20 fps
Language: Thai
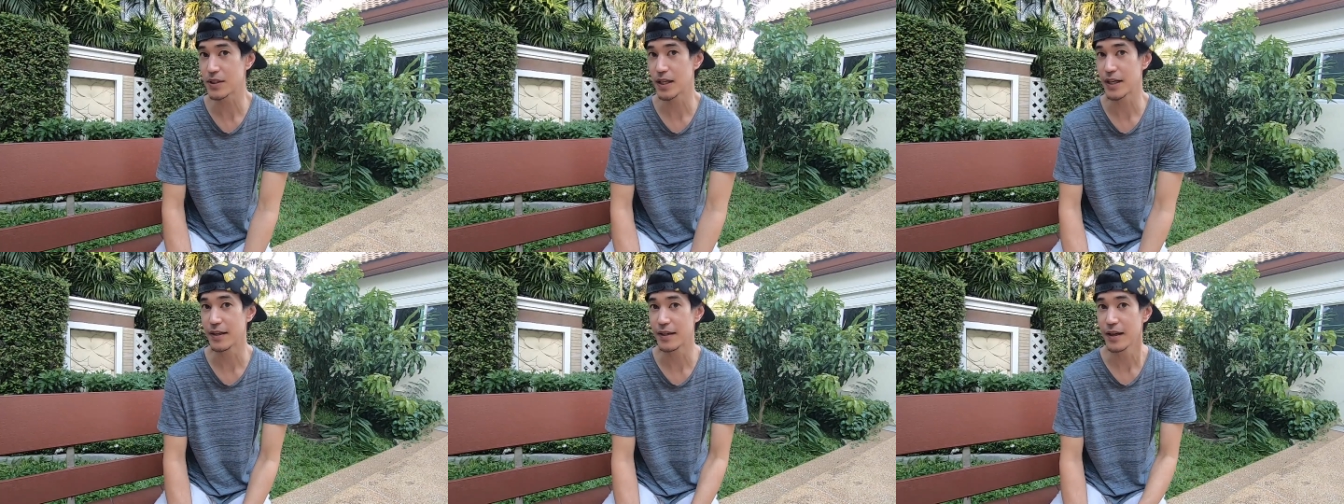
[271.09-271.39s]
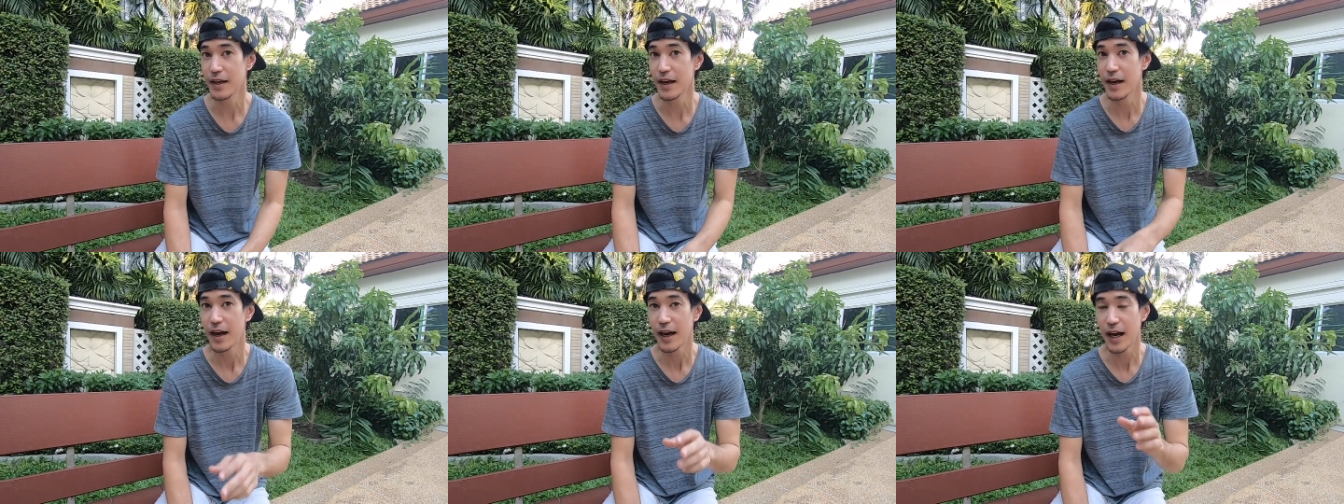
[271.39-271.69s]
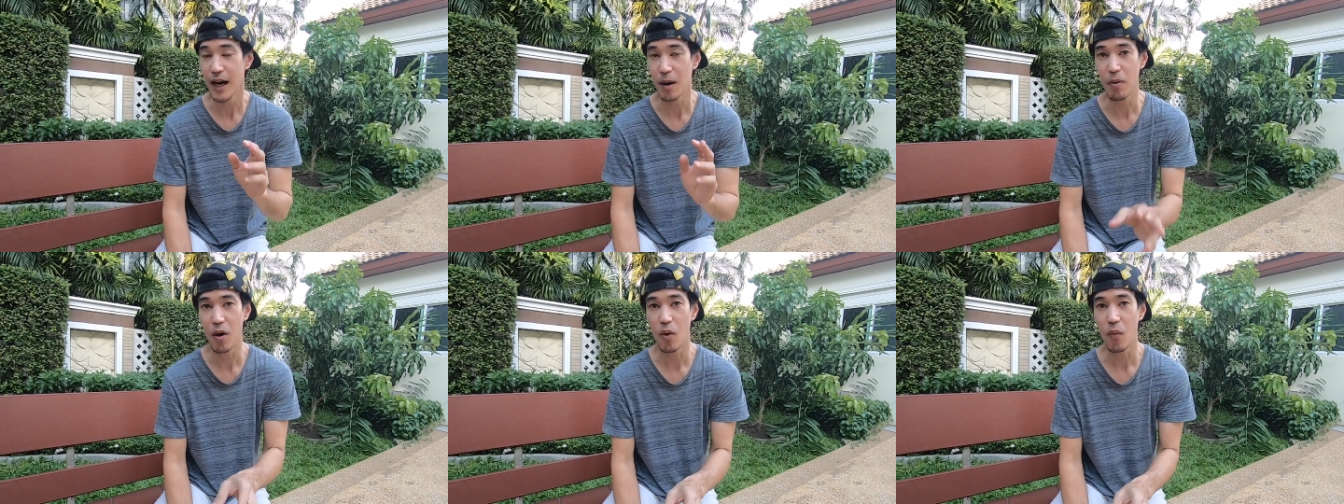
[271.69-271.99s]
9%
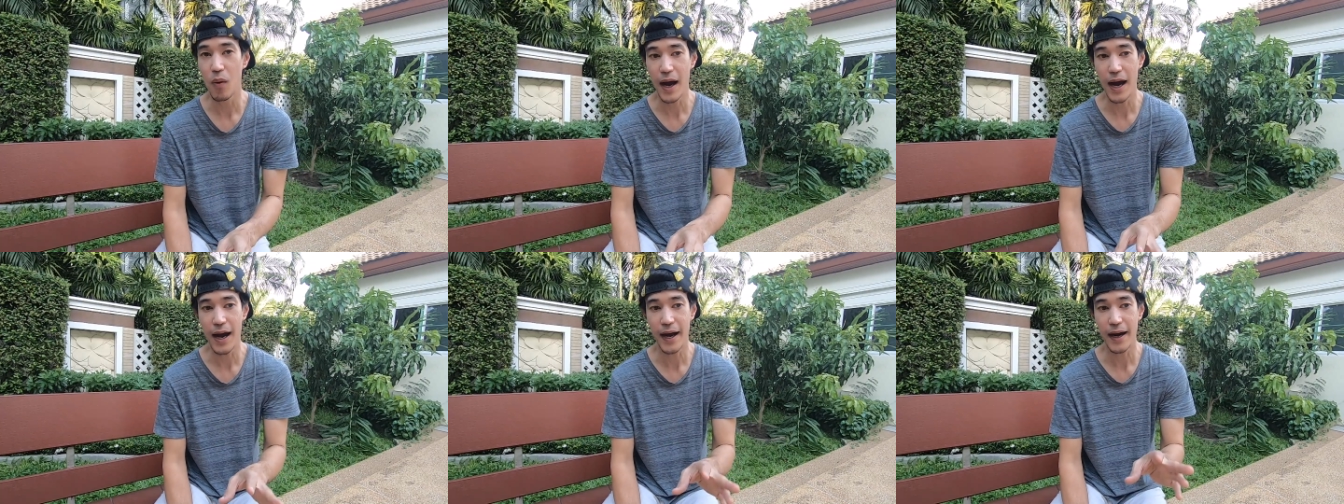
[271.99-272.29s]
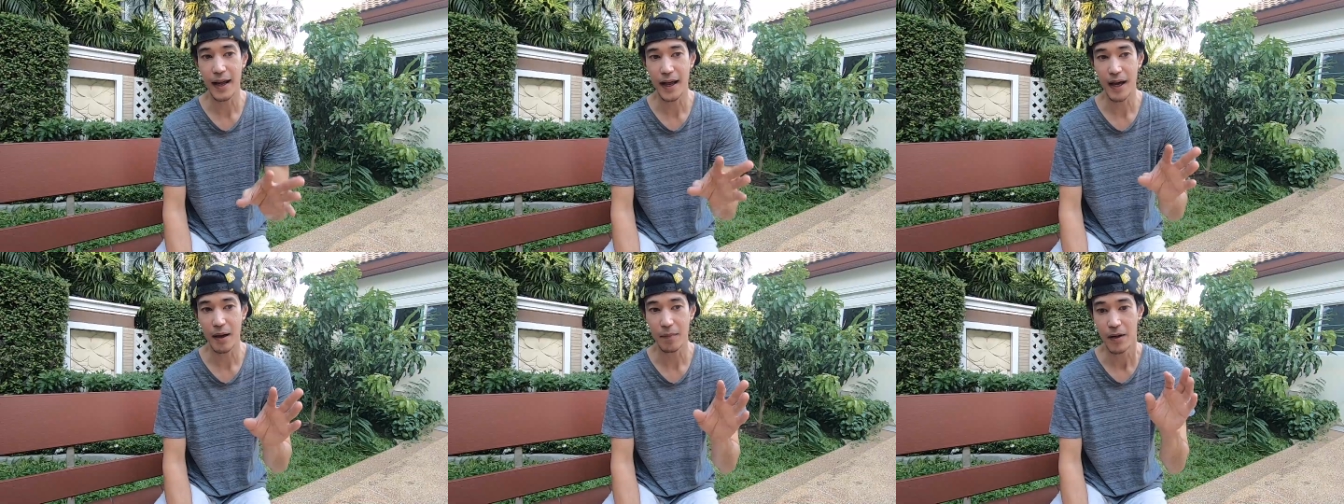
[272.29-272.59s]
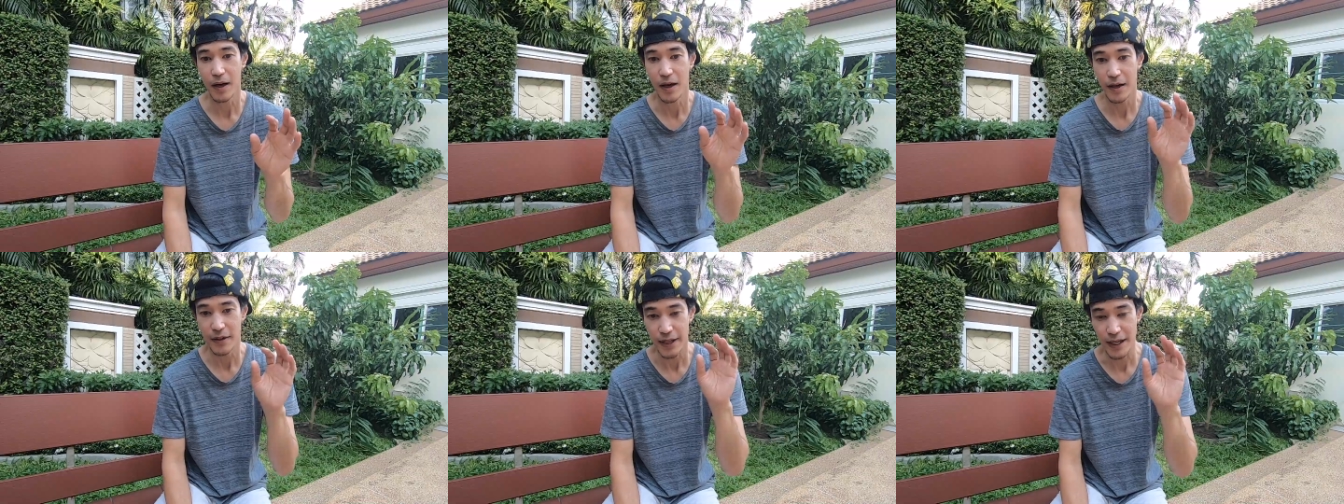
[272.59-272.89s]
เขาบอกว่านะครับ
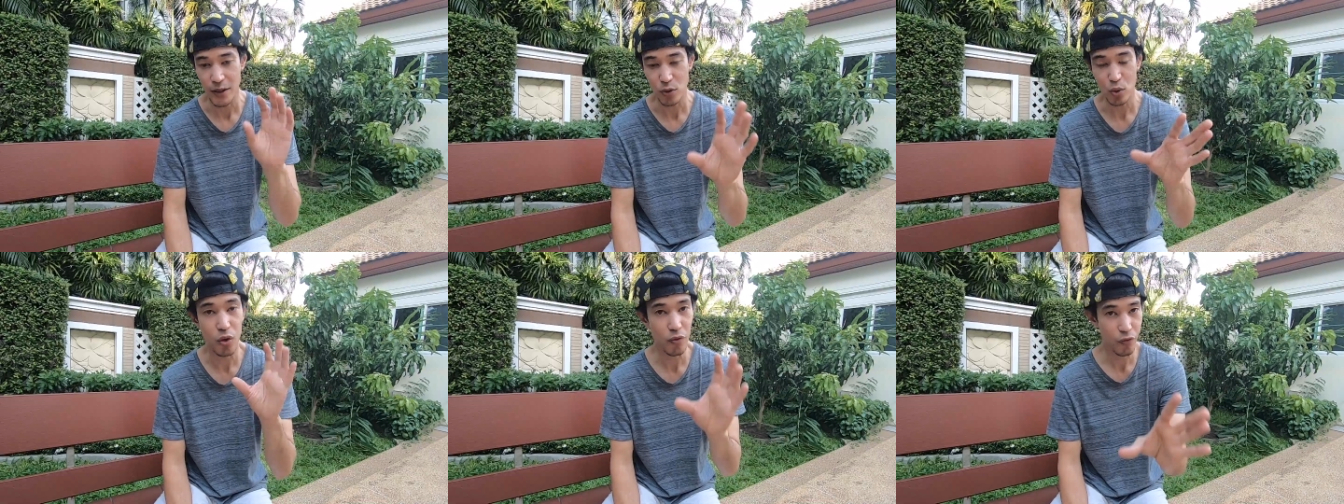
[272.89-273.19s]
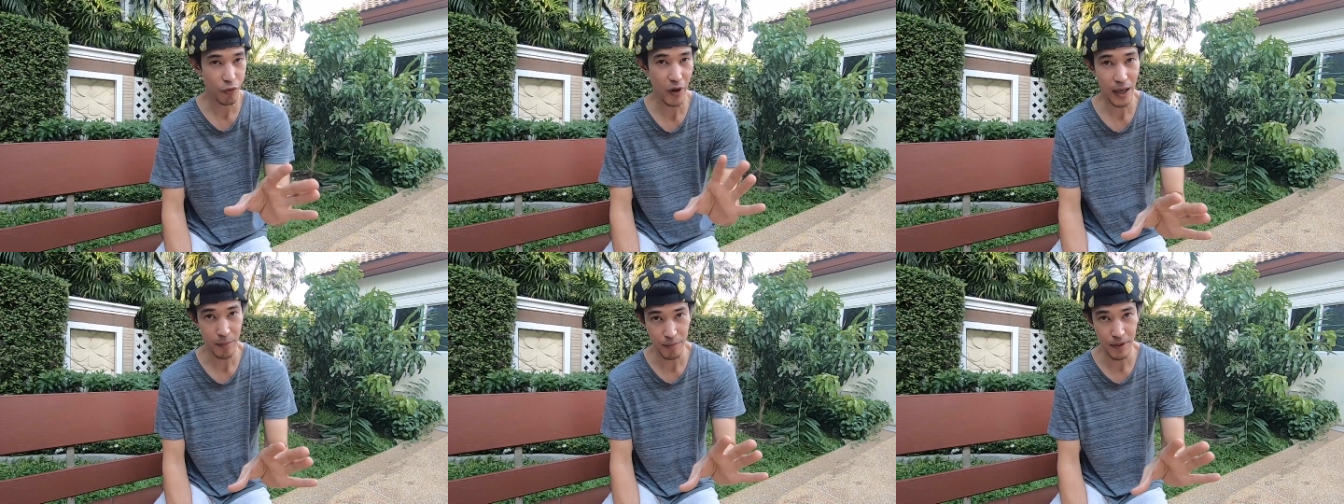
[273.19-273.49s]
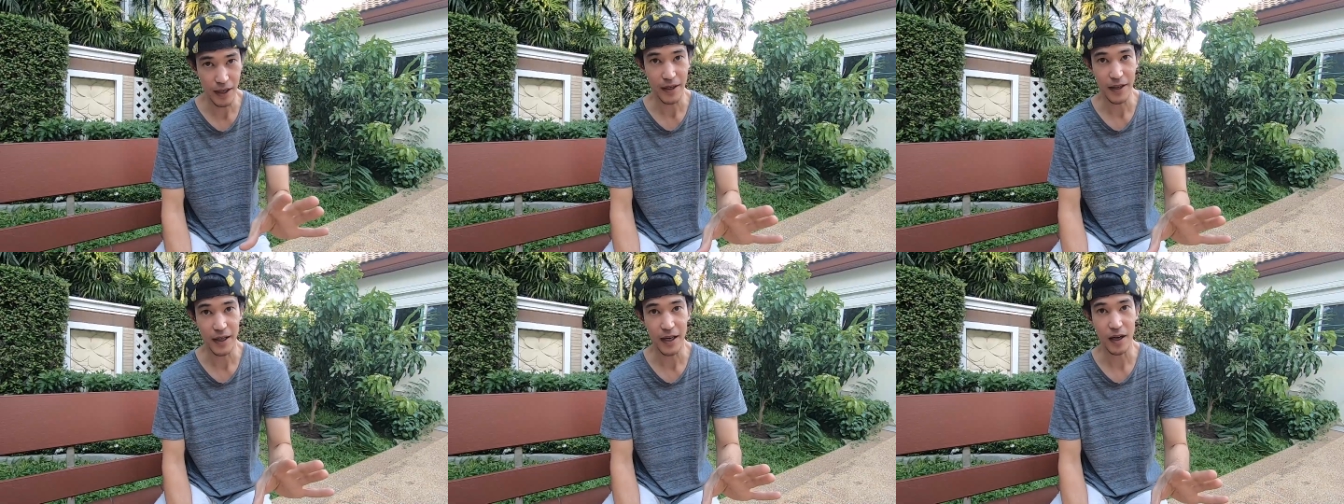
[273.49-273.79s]
ในตัวเฟรมอ
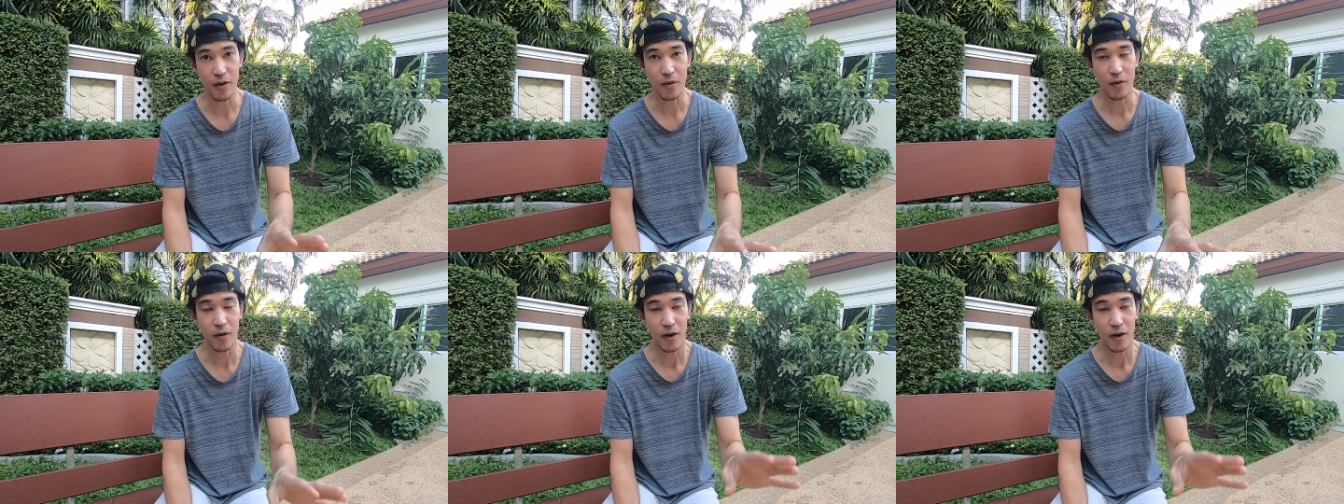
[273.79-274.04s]
ย่างเดียว